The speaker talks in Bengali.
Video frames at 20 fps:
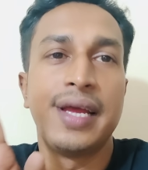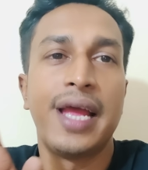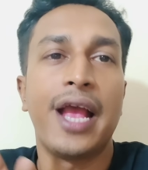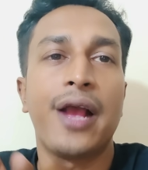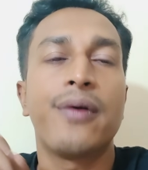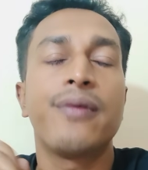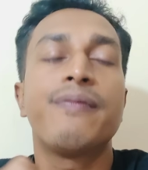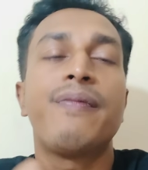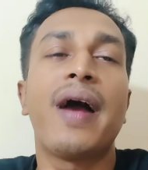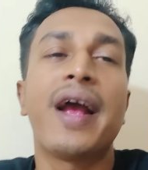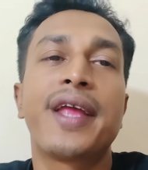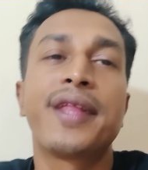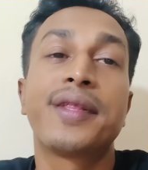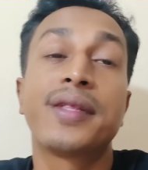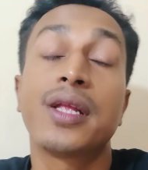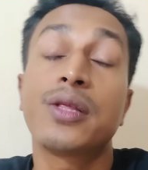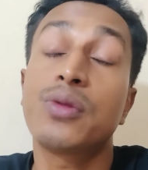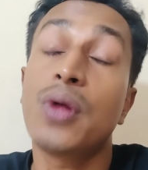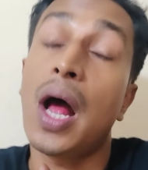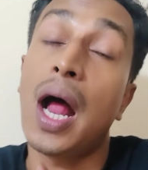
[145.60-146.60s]
এখন
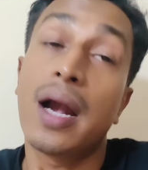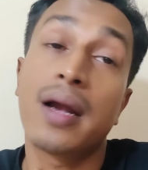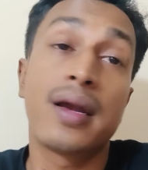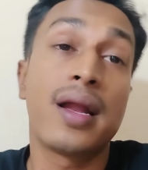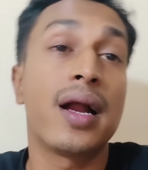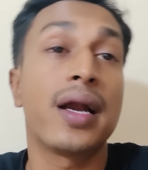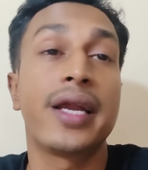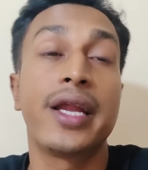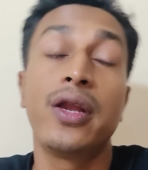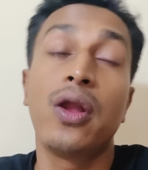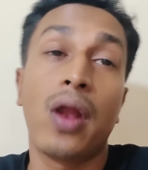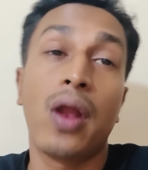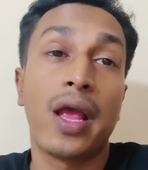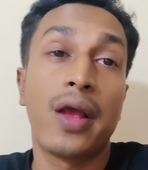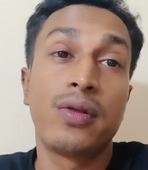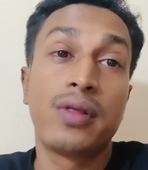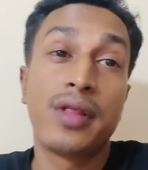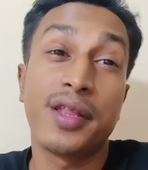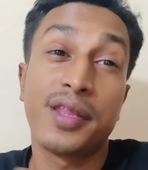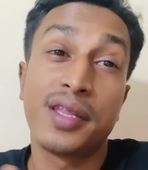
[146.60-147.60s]
পাকিস্তান তো হাড্ডাহাড্ডি লড়াই
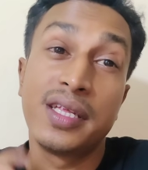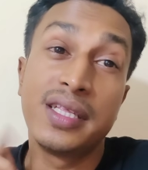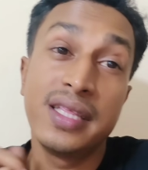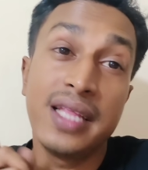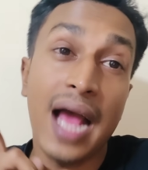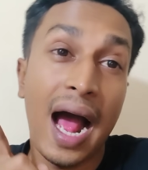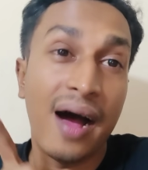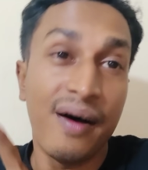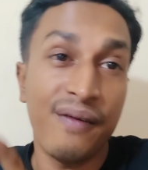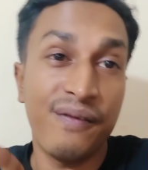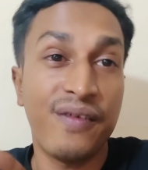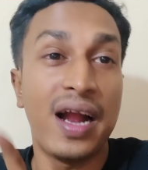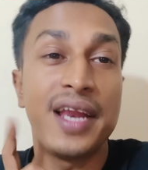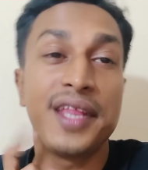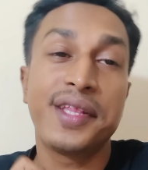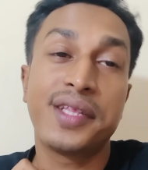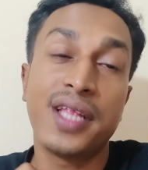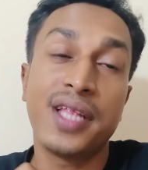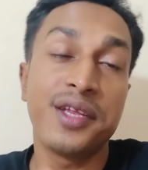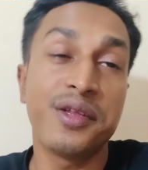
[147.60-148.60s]
করতেছে ইন্ডিয়া
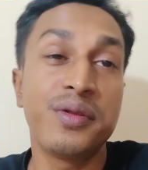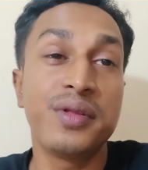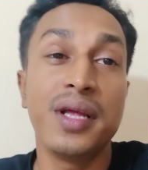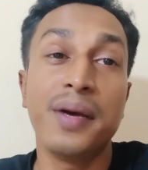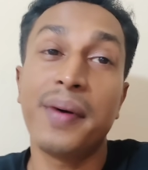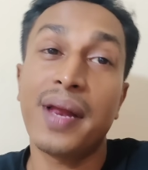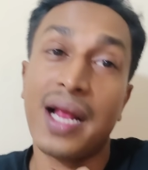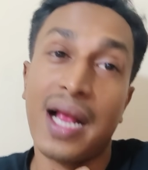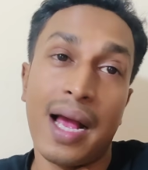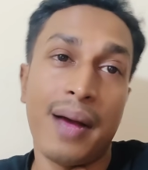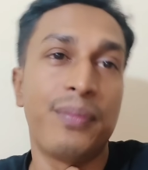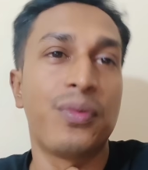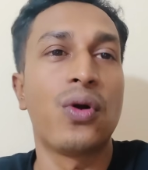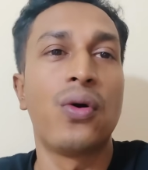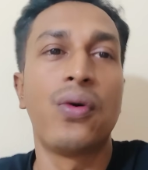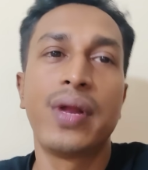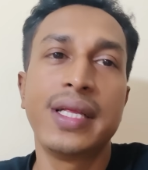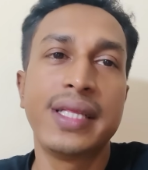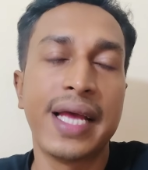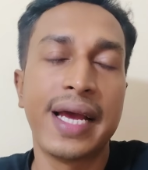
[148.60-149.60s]
আফগানিস্তান যদি আবার কাম
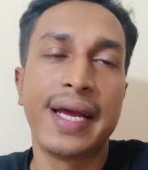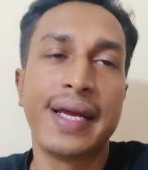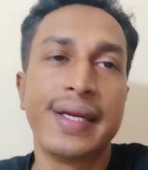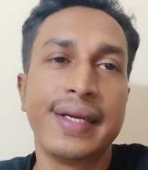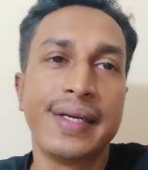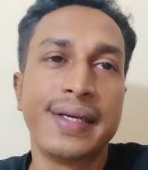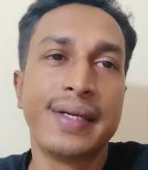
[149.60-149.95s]
করি দেয়